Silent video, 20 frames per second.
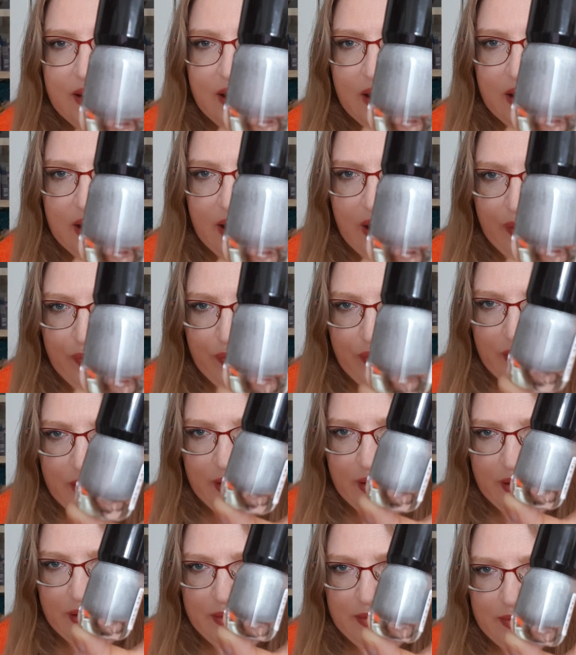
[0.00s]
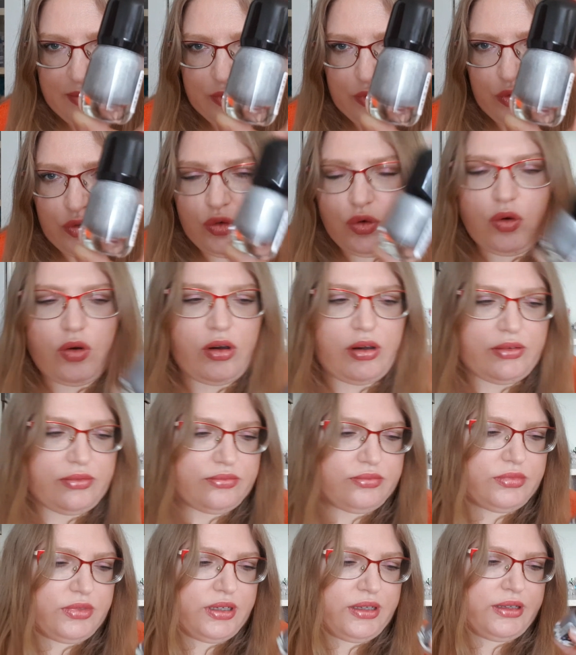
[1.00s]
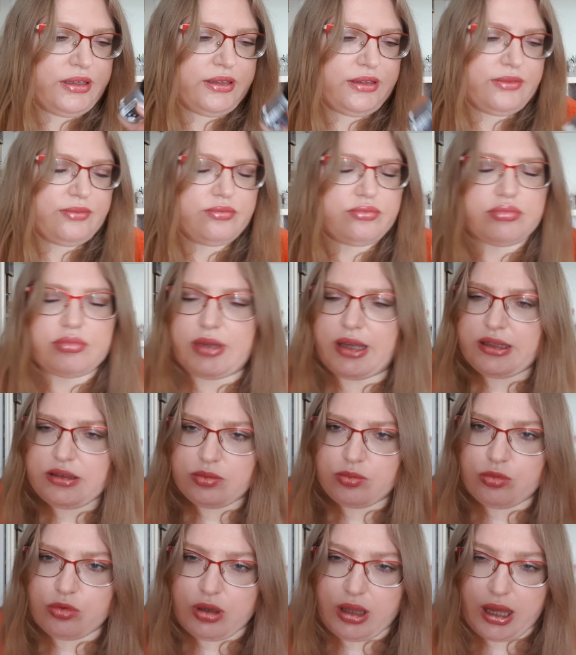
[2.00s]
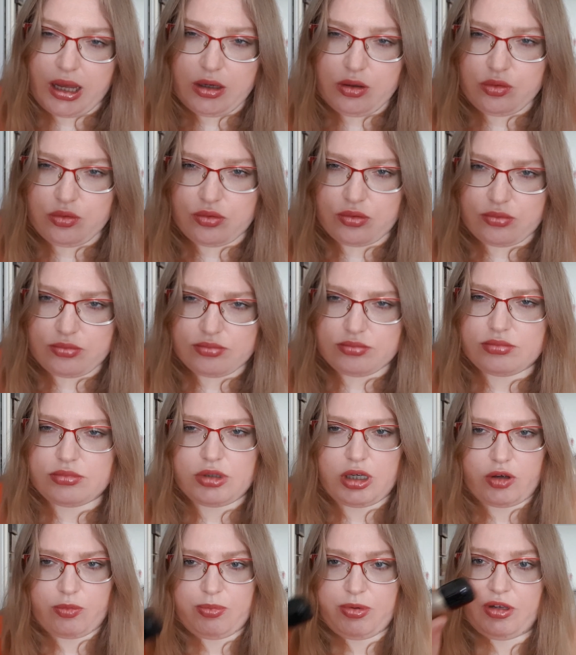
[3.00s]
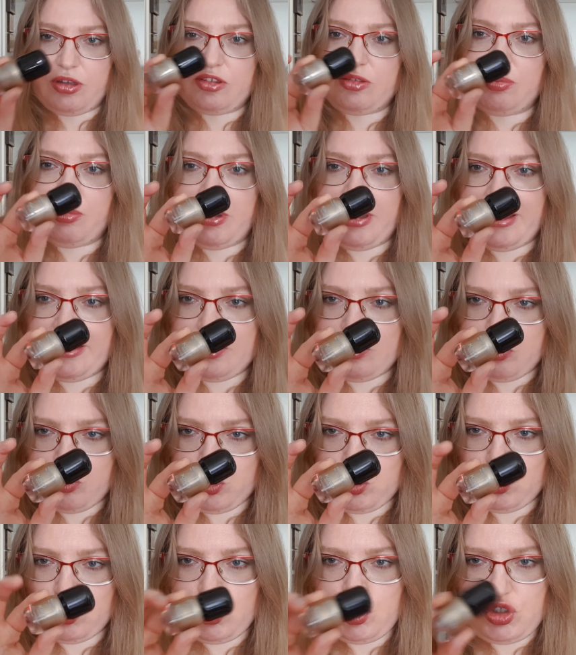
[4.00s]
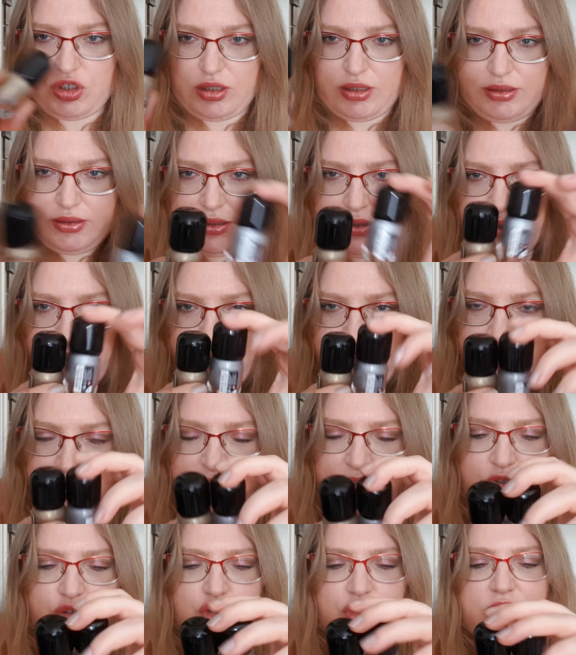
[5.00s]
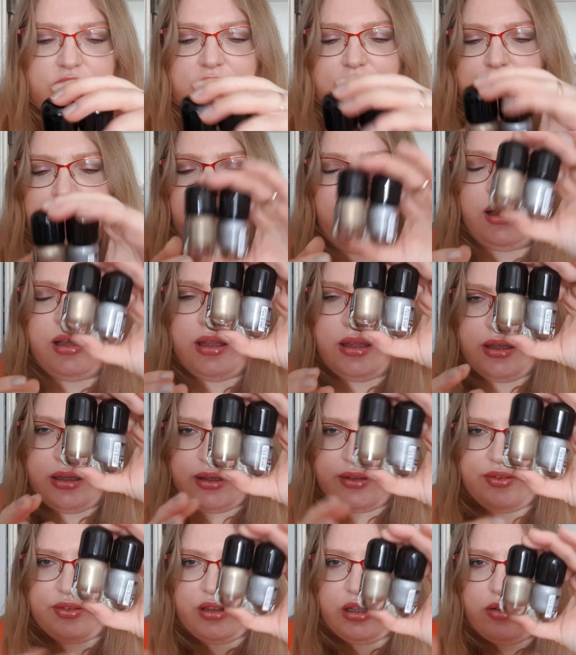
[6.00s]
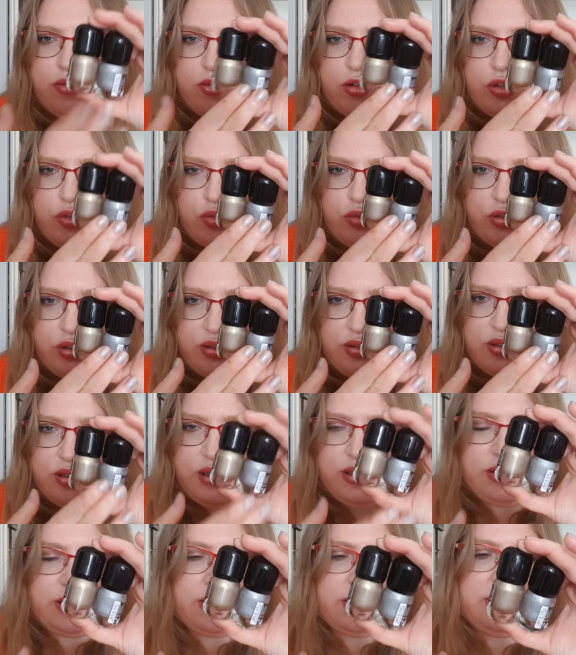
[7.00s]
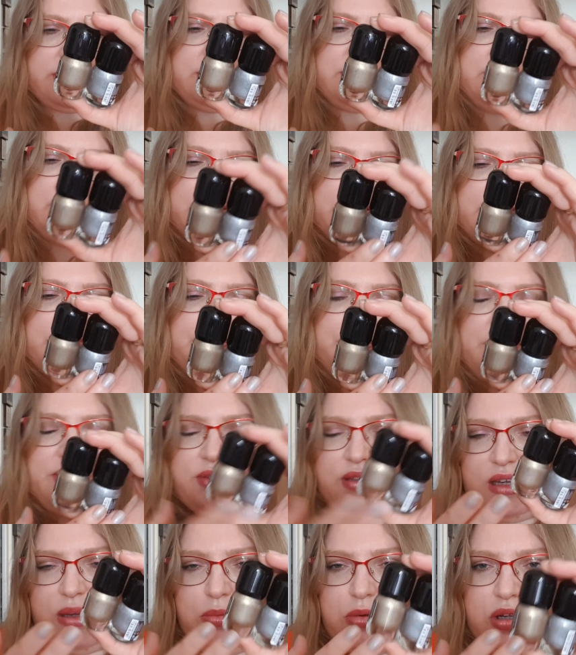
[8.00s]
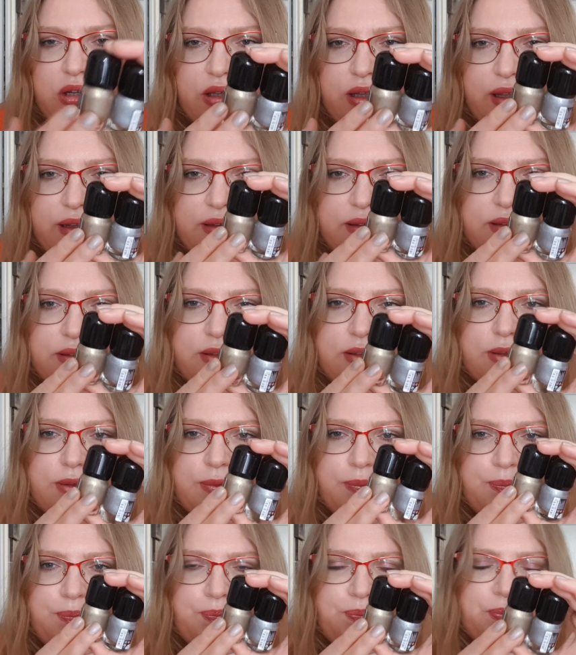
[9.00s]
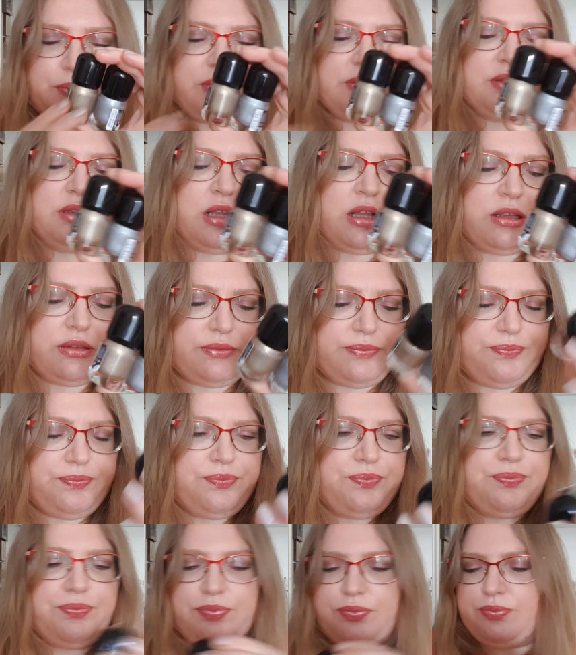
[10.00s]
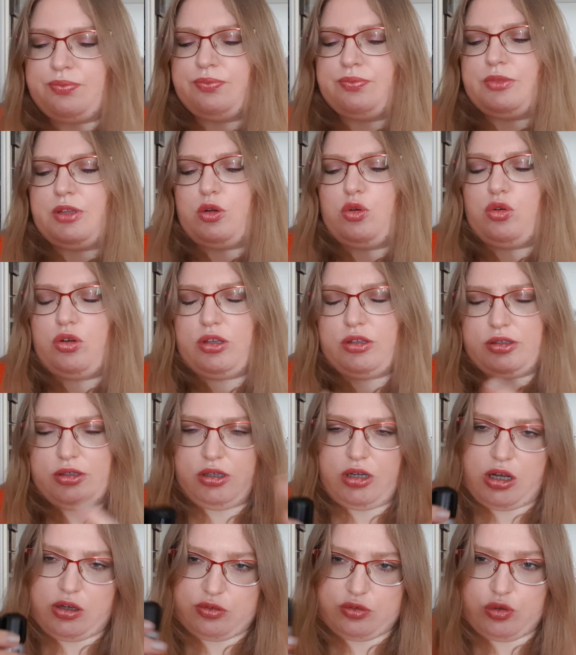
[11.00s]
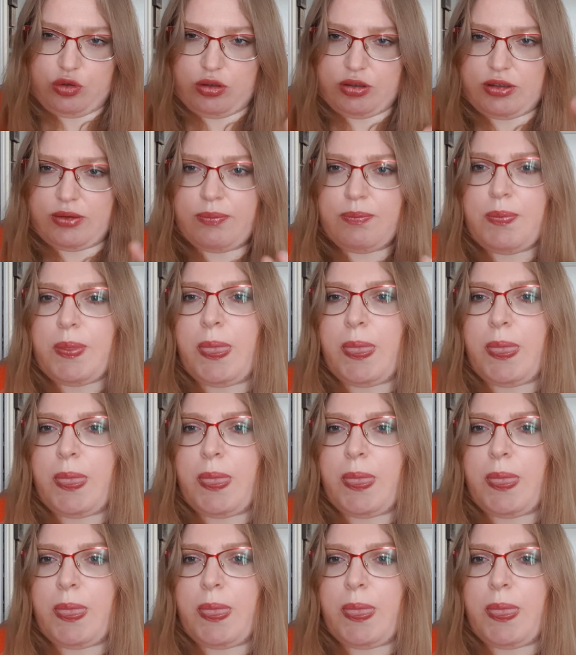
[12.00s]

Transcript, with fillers: голография, да? Но э, этому лаку, как в принципе и этому тоже, это они совершенно два одинаковых, но этот, этот э, серебряный, этот э, золо, такой, как золото.